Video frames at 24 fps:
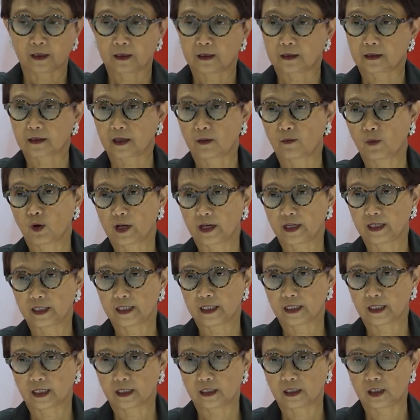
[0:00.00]
Saya mulai
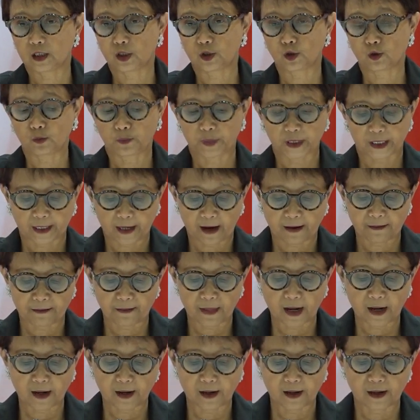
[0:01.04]
dengan isu
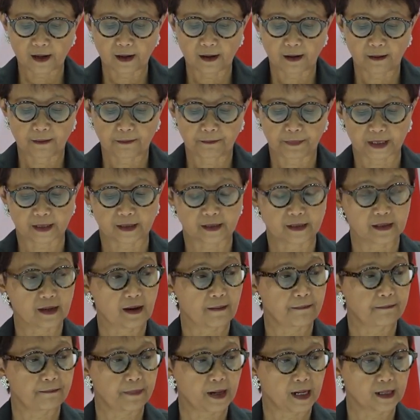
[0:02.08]
pertama
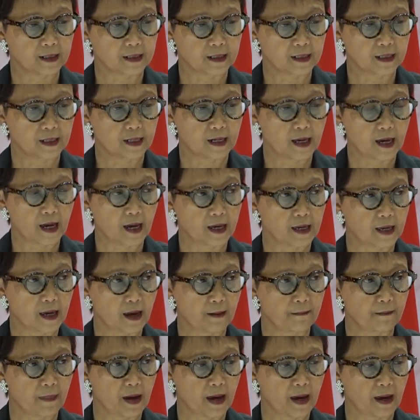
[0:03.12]
persiapan
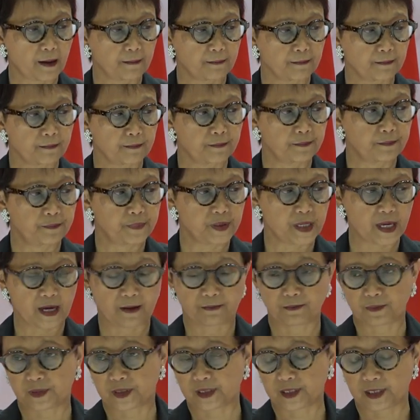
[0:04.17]
AMMPMC.
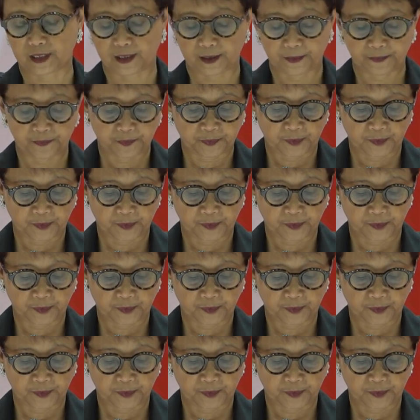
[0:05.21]
PMC.